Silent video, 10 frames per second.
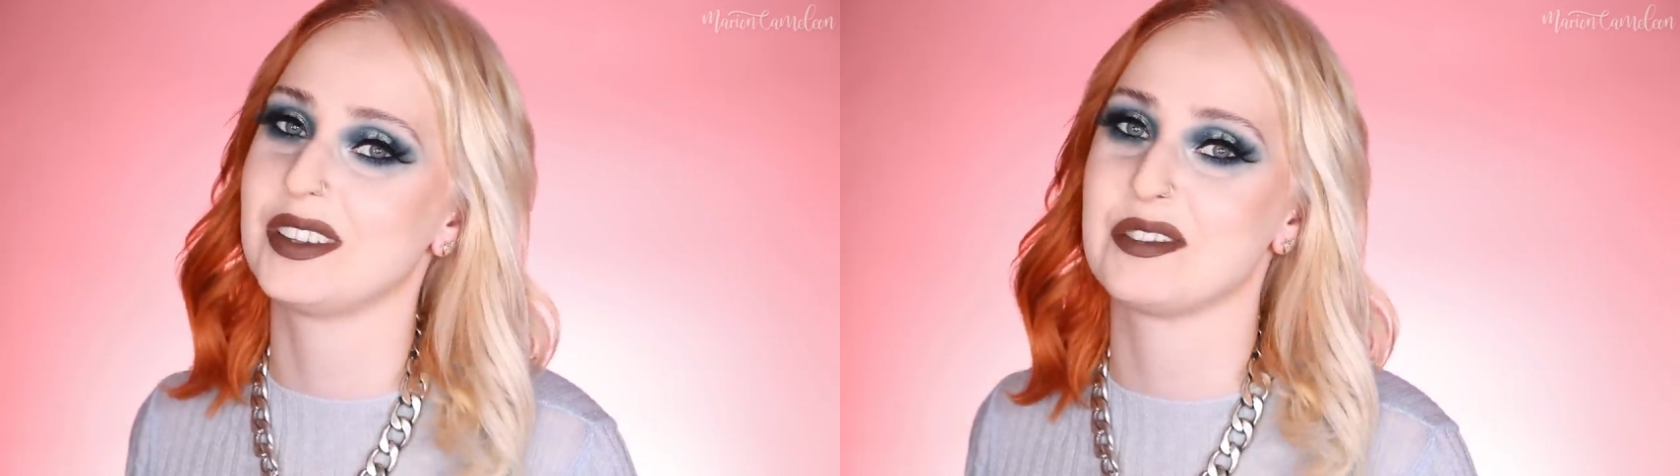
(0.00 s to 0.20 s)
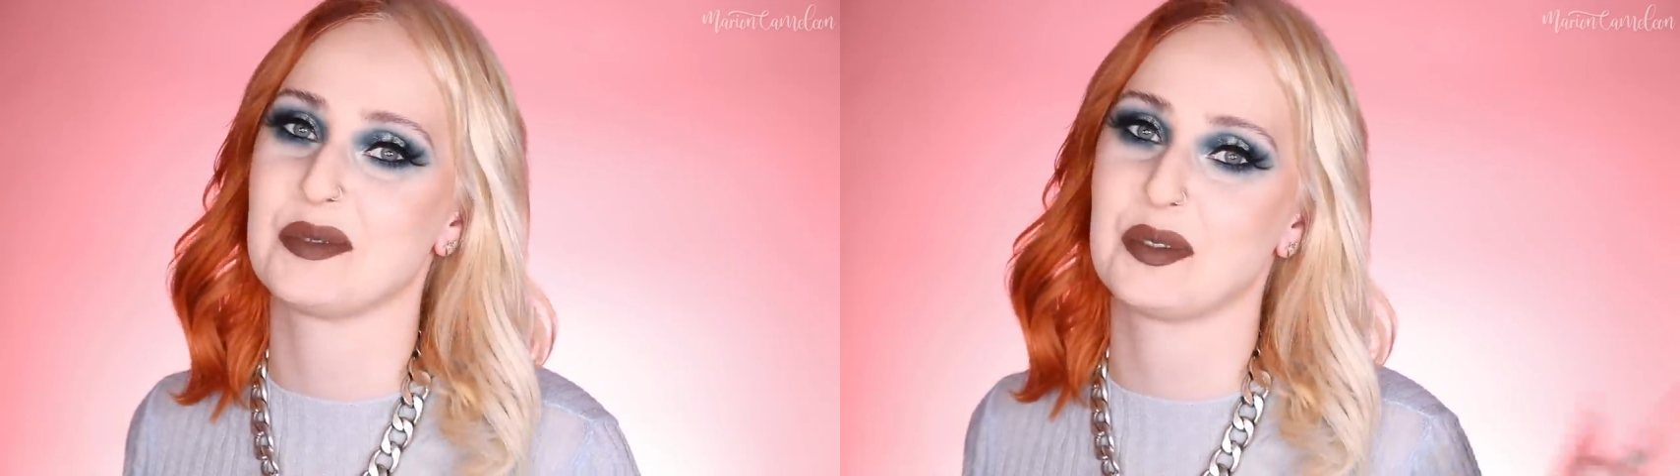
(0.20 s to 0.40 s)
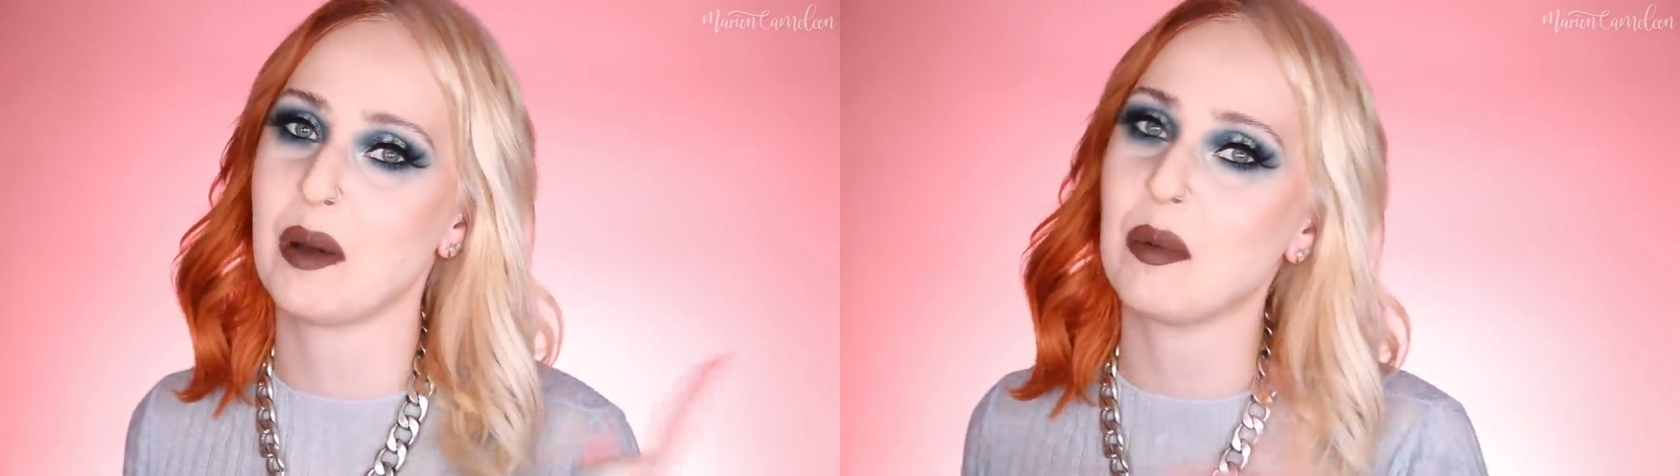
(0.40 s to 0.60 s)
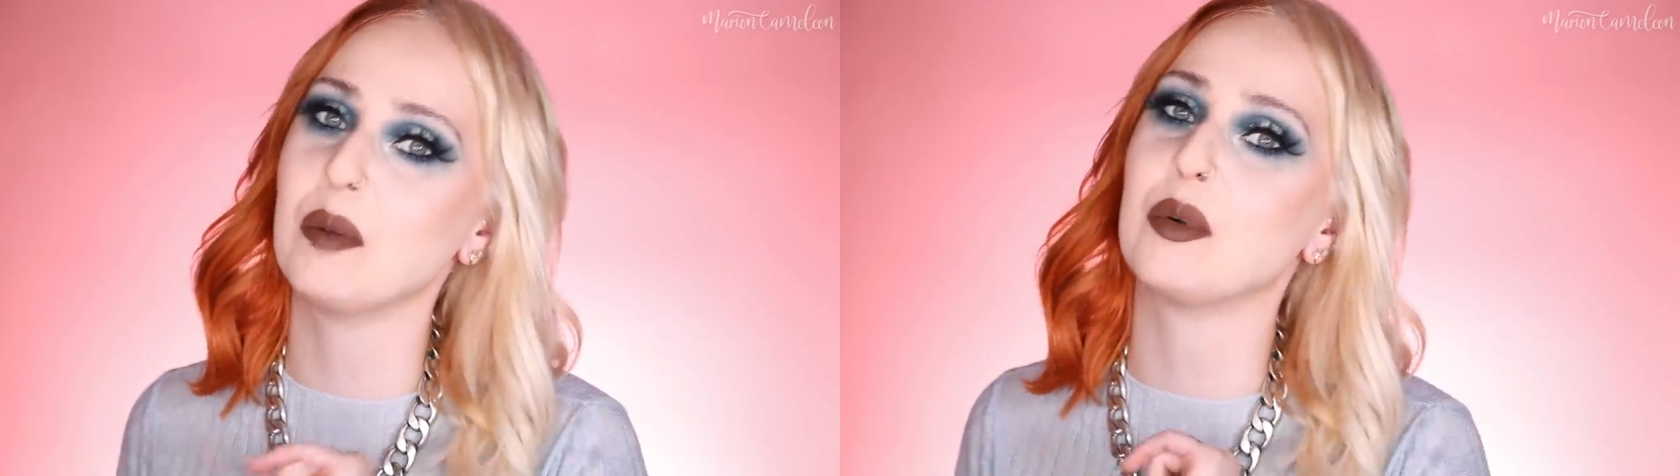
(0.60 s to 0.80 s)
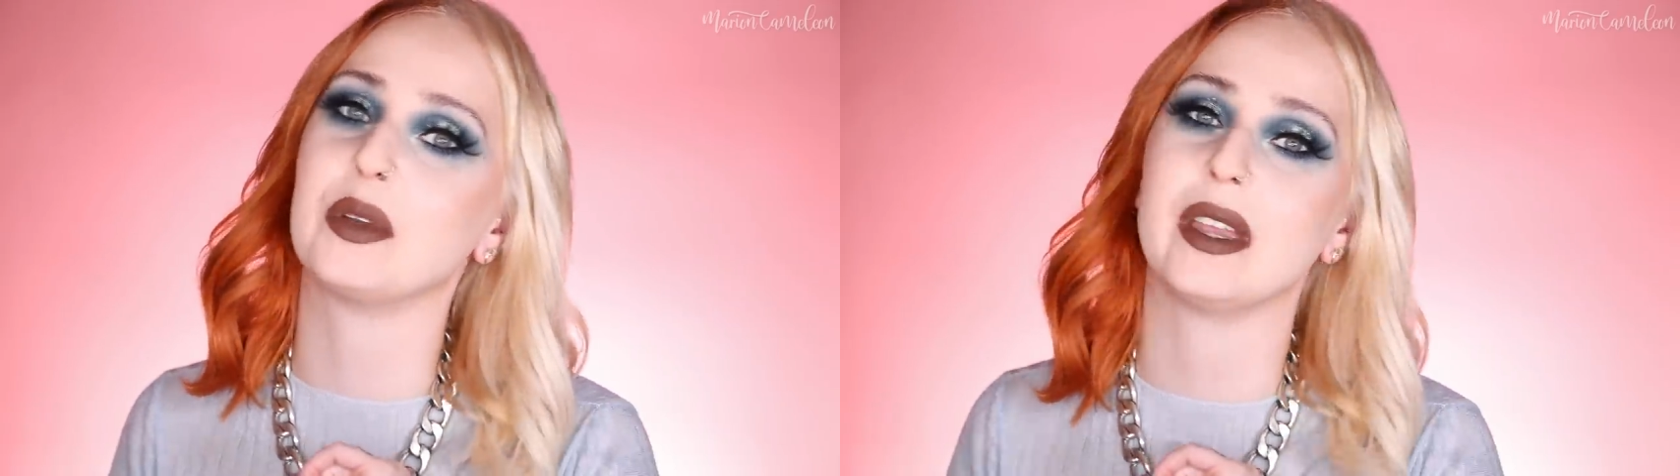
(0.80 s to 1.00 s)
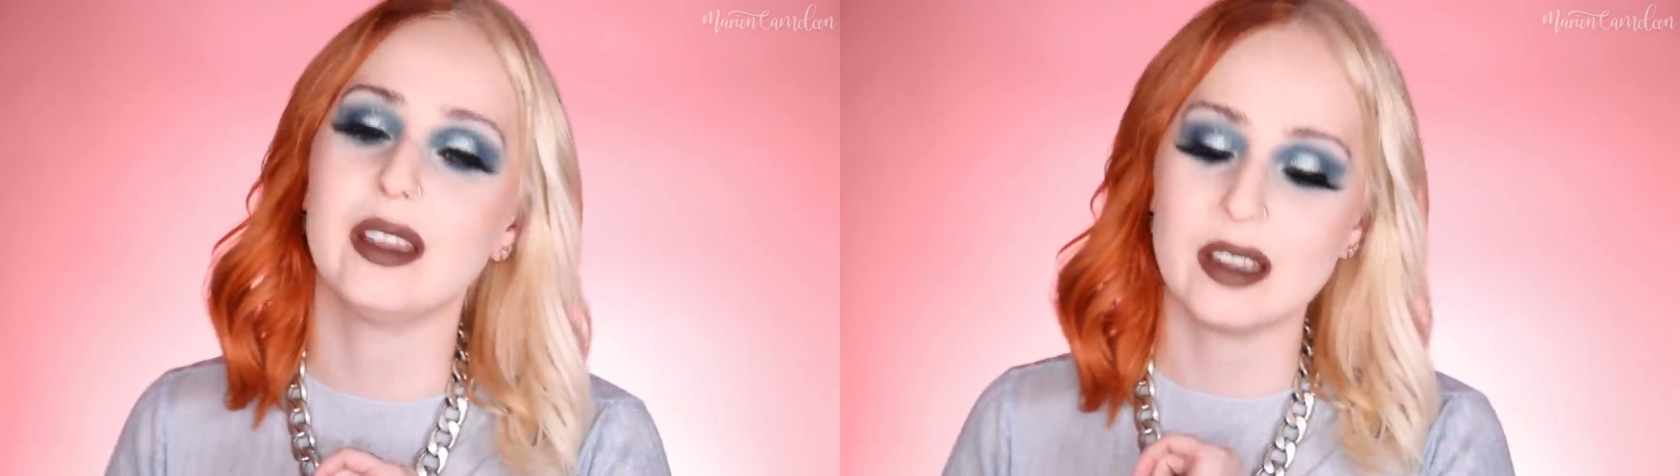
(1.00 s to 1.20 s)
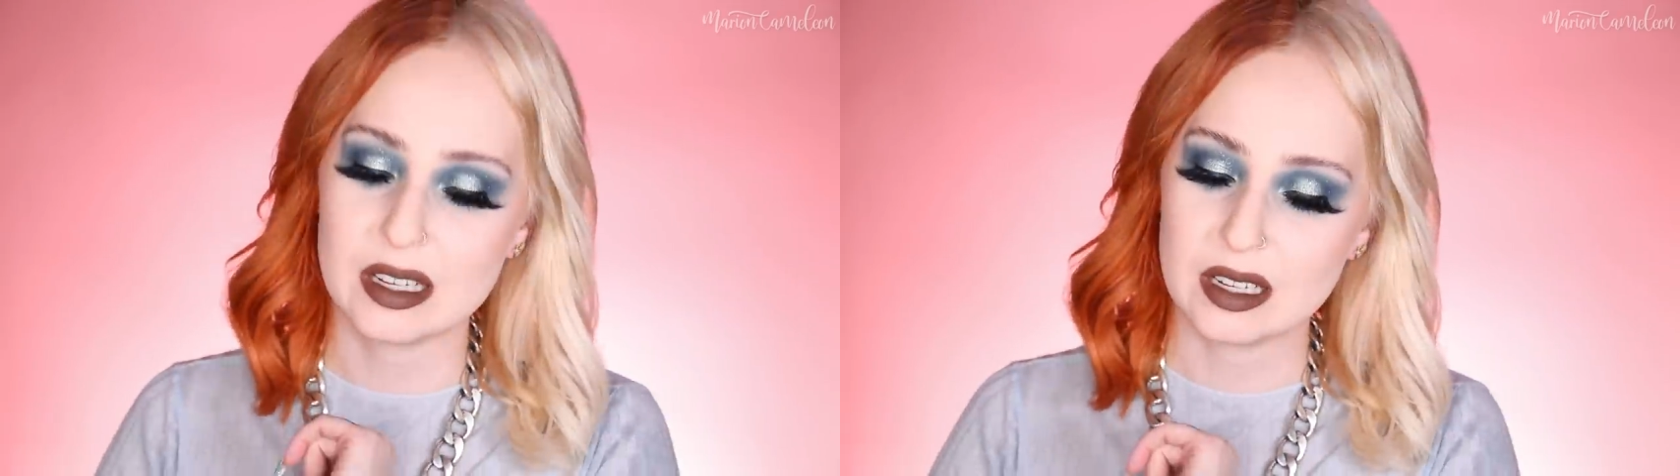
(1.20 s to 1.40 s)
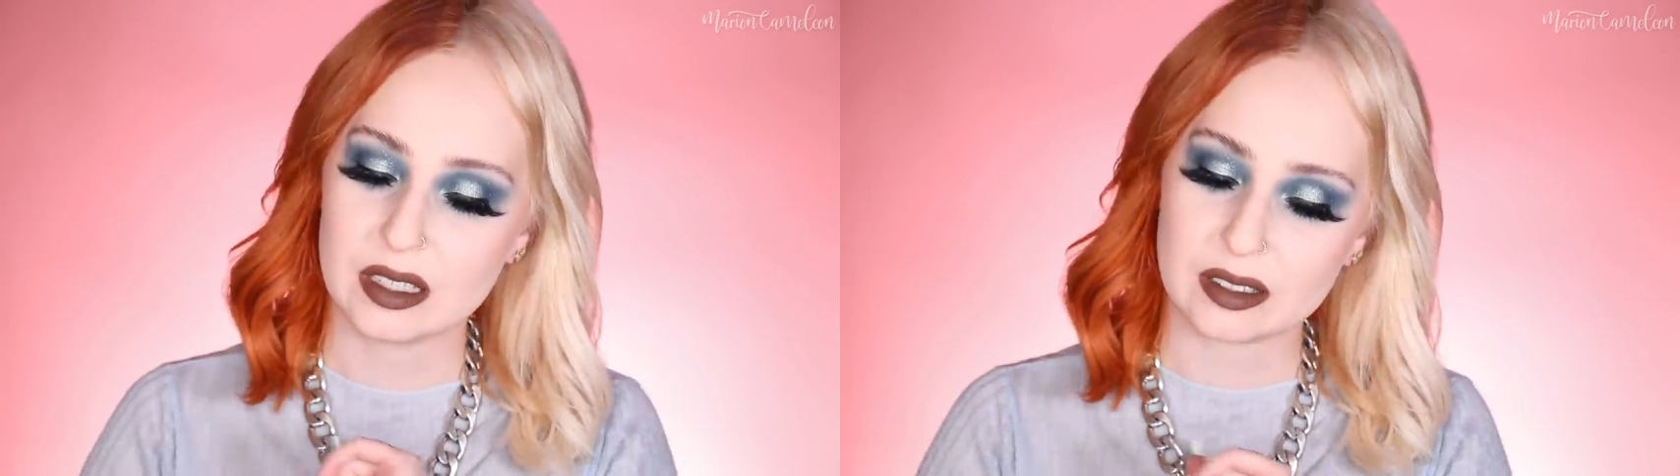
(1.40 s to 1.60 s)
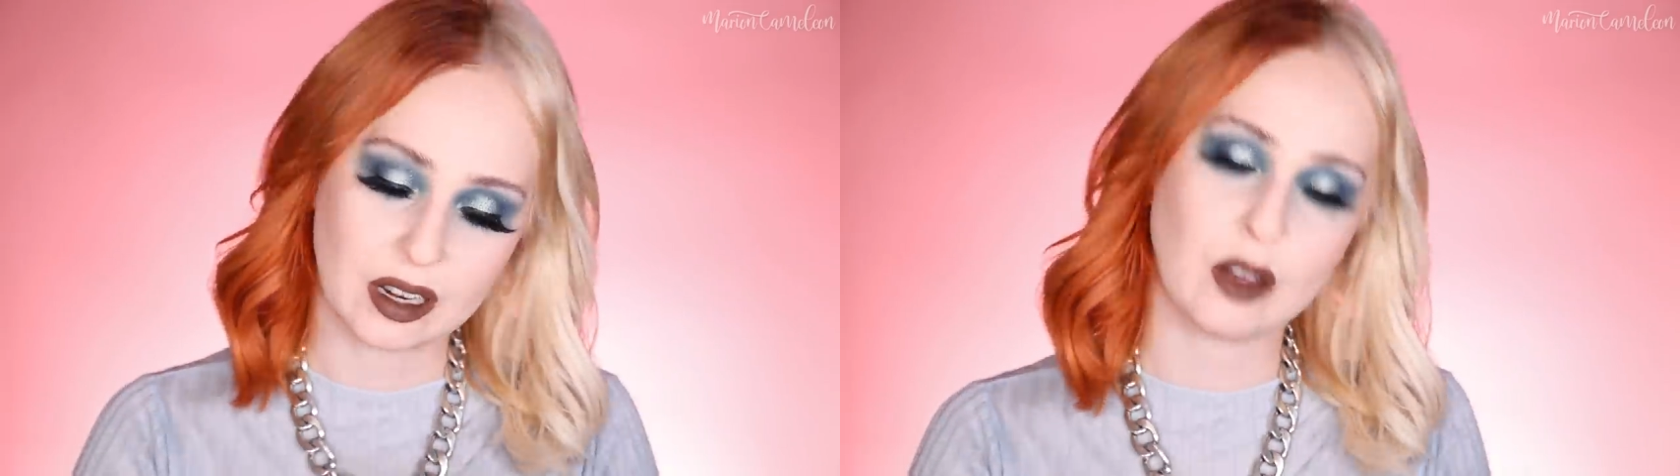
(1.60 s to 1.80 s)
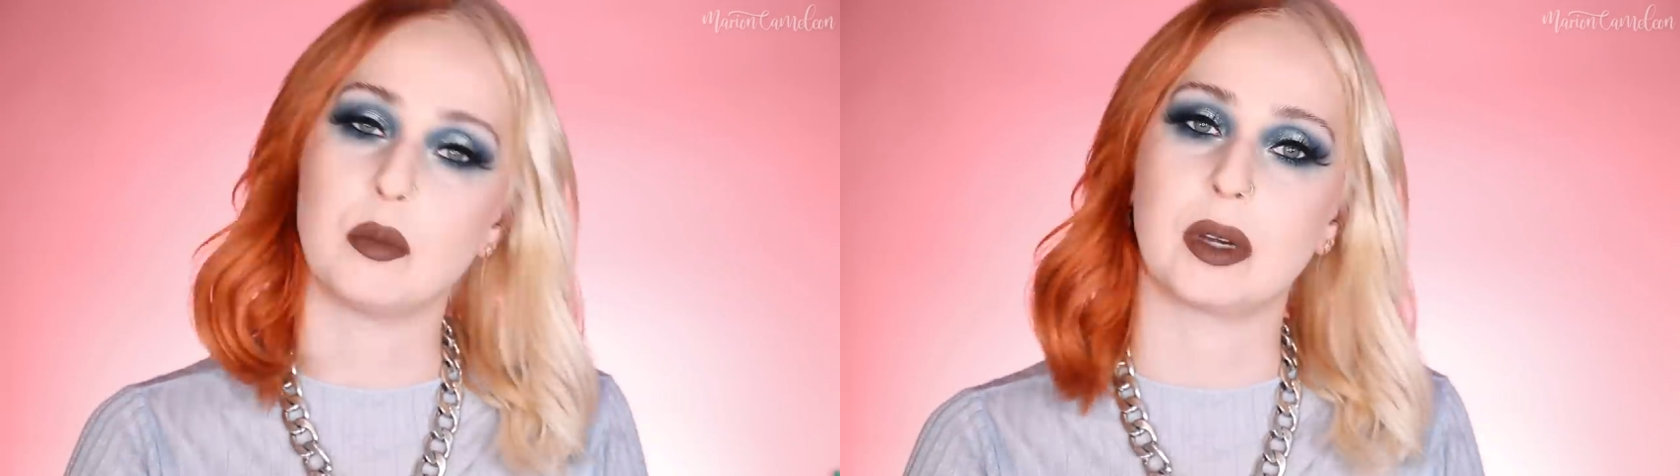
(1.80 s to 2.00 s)
je me suis un peu embrouillée
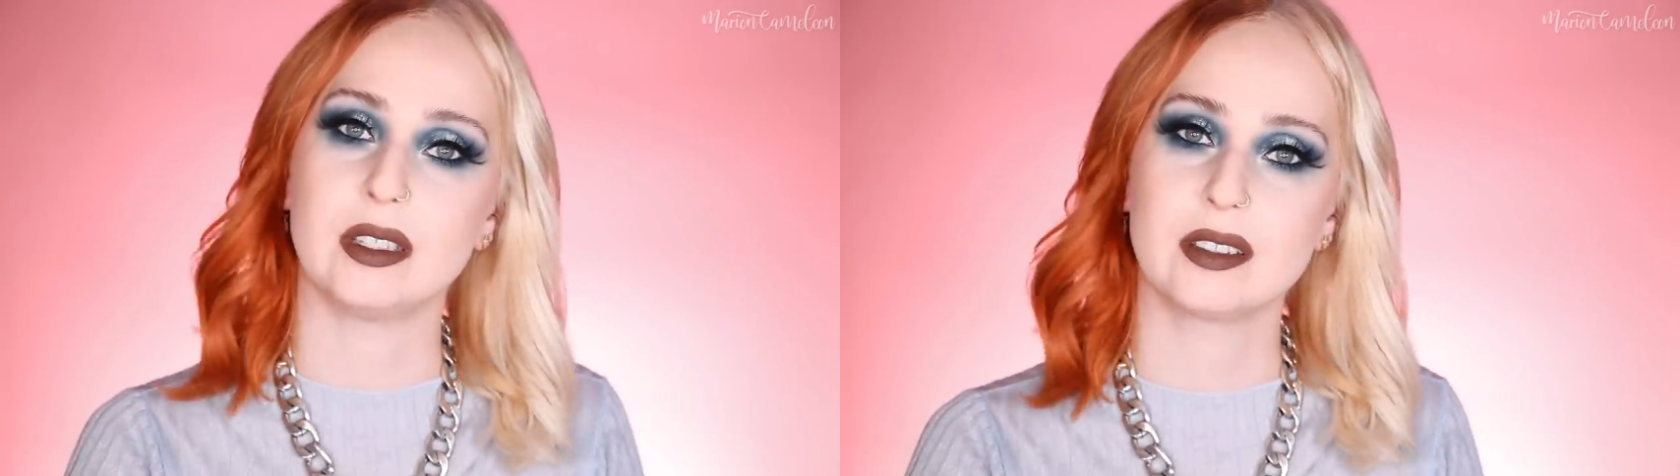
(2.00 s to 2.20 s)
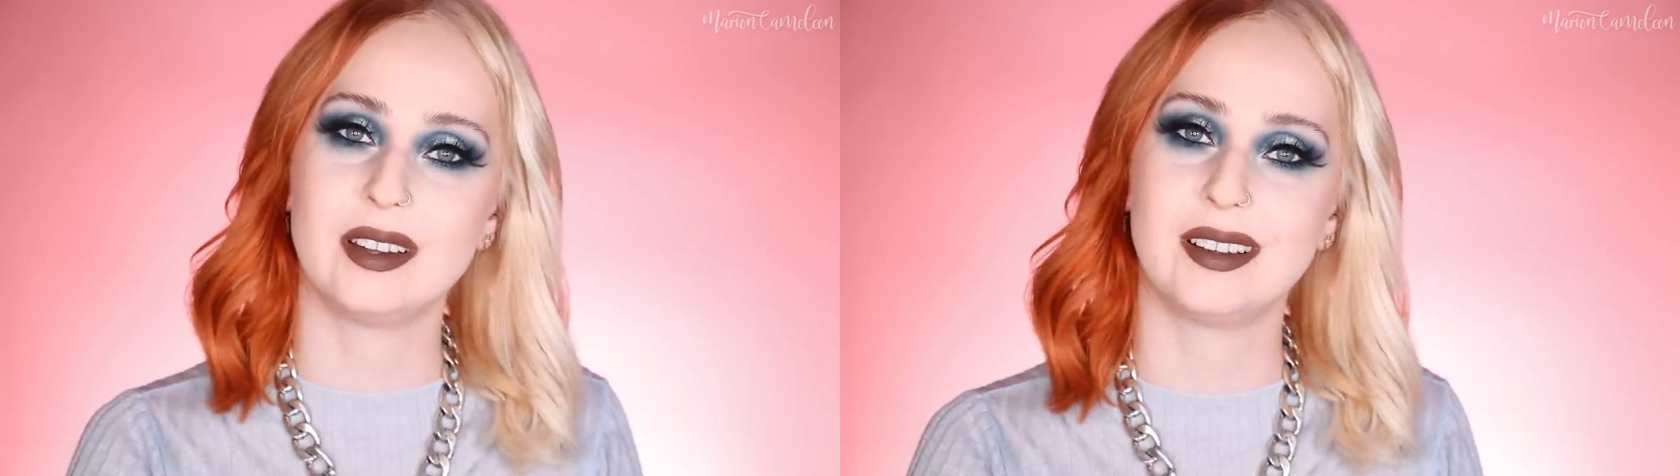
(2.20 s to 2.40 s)
c'est la reprise.